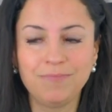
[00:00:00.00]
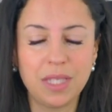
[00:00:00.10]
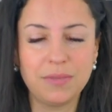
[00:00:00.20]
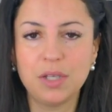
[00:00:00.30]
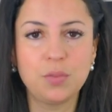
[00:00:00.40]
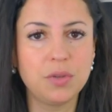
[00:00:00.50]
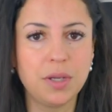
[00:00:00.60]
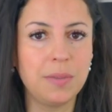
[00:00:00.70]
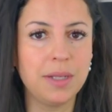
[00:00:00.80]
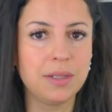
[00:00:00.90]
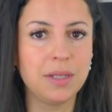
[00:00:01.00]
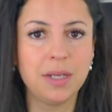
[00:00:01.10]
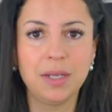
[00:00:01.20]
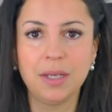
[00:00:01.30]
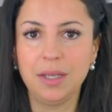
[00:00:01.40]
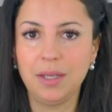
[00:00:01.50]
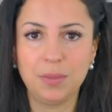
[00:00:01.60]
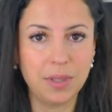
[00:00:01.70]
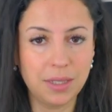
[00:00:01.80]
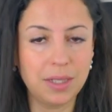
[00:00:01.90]
das war nicht böse gemeint.
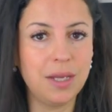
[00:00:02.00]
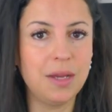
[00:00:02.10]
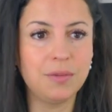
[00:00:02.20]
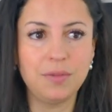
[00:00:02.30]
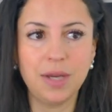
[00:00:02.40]
Ich bin gerade genervt,